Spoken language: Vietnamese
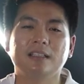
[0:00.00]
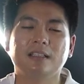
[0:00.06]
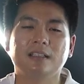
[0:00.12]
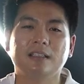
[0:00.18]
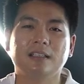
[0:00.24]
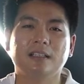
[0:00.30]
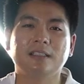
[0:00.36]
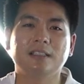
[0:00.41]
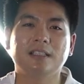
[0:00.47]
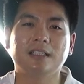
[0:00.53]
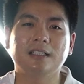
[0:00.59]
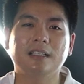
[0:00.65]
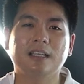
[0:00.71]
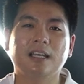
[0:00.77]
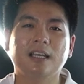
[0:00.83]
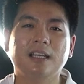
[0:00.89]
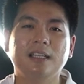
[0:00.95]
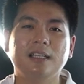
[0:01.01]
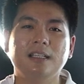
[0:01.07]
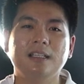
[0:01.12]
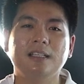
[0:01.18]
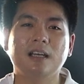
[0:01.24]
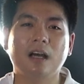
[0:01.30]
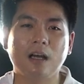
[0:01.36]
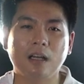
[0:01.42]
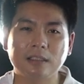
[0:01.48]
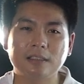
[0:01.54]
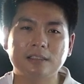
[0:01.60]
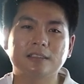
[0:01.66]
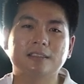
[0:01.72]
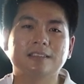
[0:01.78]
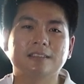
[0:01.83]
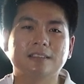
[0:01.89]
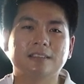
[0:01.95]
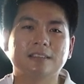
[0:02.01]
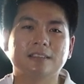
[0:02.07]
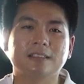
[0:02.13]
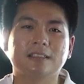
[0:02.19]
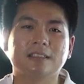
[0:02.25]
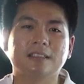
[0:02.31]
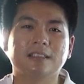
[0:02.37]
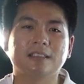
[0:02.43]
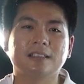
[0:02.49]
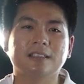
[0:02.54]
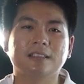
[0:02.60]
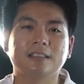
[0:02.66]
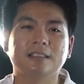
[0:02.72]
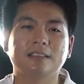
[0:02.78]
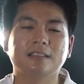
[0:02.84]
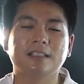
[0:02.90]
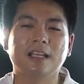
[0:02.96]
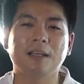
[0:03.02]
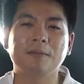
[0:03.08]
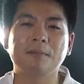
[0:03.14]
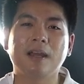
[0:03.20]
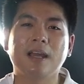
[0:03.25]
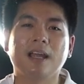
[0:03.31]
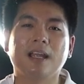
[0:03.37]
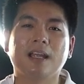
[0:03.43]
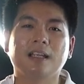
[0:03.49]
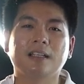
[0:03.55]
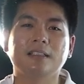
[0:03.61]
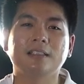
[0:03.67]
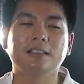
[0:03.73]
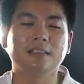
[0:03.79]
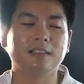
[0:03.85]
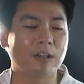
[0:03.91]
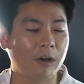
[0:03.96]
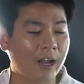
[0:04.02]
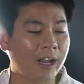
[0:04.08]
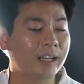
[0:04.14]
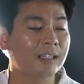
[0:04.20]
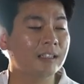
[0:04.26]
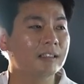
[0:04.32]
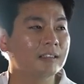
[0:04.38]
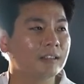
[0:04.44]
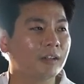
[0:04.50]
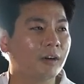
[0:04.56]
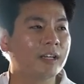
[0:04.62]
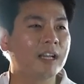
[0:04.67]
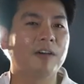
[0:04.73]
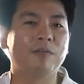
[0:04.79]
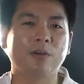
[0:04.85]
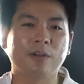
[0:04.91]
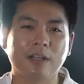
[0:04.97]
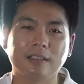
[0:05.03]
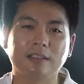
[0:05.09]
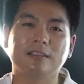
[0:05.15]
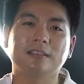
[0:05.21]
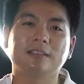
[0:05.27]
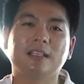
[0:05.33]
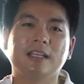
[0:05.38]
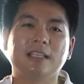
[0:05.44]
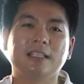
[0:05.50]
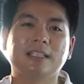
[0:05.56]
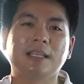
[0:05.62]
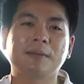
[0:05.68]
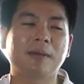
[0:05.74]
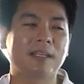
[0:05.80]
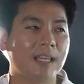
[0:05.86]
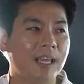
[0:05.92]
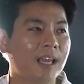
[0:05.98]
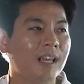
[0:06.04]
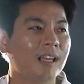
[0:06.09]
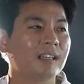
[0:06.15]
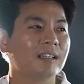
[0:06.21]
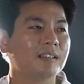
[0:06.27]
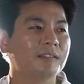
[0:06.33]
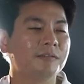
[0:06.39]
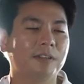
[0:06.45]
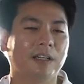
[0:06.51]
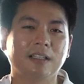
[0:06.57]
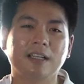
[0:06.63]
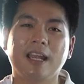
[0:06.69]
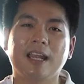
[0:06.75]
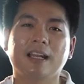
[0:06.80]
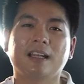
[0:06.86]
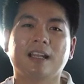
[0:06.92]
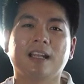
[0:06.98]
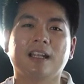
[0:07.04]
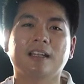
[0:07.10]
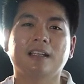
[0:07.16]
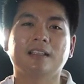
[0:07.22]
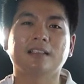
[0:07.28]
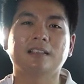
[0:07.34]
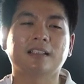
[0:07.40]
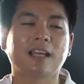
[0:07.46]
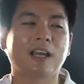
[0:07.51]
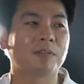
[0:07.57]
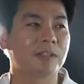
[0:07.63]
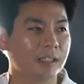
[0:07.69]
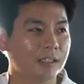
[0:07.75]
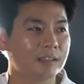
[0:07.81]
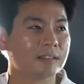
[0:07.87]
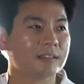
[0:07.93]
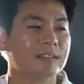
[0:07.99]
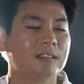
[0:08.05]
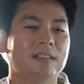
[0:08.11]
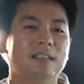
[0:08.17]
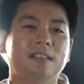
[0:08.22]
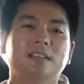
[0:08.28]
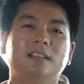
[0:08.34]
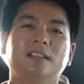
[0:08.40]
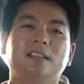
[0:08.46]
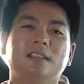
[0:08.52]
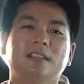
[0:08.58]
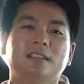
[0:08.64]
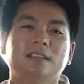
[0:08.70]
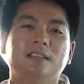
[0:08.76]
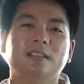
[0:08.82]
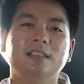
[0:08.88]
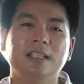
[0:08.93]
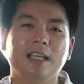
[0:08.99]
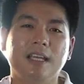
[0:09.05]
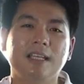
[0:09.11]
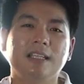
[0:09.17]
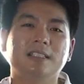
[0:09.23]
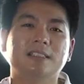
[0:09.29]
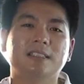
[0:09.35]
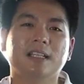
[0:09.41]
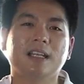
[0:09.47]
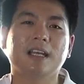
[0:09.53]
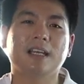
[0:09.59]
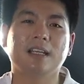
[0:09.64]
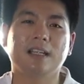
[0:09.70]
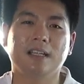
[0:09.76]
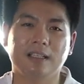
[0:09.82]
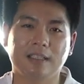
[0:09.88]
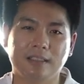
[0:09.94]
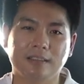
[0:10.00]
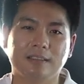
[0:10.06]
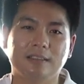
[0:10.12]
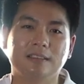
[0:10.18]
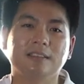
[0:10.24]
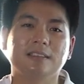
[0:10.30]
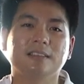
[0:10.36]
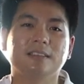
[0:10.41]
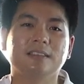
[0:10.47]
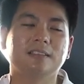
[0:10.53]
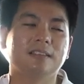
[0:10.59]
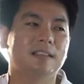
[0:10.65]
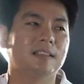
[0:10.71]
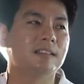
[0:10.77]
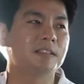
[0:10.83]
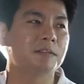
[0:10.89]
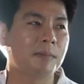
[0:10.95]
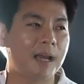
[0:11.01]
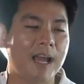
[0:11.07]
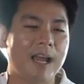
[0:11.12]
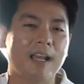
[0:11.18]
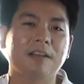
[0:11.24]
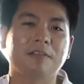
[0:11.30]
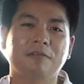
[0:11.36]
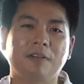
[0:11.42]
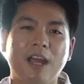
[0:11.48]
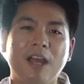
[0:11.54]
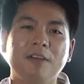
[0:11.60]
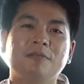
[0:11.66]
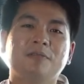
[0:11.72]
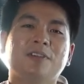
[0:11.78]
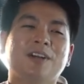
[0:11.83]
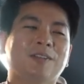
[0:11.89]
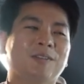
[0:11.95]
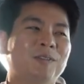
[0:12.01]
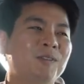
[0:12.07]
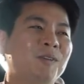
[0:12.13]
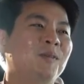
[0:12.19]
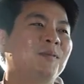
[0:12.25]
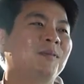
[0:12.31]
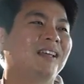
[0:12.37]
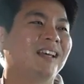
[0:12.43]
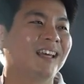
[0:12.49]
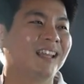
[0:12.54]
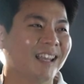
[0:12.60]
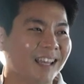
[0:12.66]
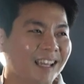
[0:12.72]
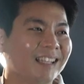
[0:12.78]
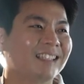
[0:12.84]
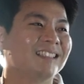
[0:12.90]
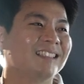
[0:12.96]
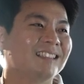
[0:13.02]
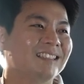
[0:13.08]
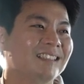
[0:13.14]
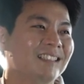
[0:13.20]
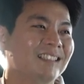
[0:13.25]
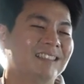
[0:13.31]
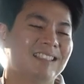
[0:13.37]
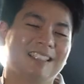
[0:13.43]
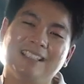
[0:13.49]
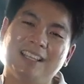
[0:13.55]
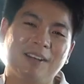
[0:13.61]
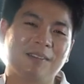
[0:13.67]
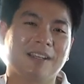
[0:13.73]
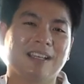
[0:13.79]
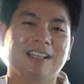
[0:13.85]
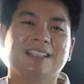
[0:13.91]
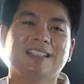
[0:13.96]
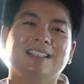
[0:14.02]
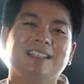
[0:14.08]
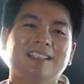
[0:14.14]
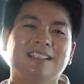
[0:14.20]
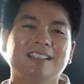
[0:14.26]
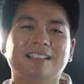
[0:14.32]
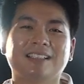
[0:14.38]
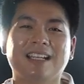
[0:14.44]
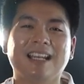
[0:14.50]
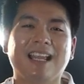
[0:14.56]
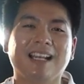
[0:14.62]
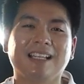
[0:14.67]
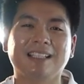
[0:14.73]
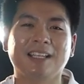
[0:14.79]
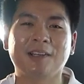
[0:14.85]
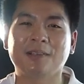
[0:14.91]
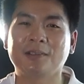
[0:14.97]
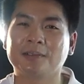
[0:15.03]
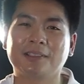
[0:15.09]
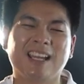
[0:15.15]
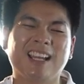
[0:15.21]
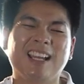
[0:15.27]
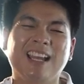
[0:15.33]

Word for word: uh, những cái odds uh, để mà dự đoán đội nào vô địch thì Tây Ban Nha vẫn ừ. đang là cao nhất. ừ. Thứ nhì sẽ là England, ừ. uh, thứ ba là Pháp và cuối cùng là Hà Lan. Chỉ theo cái cái này là theo các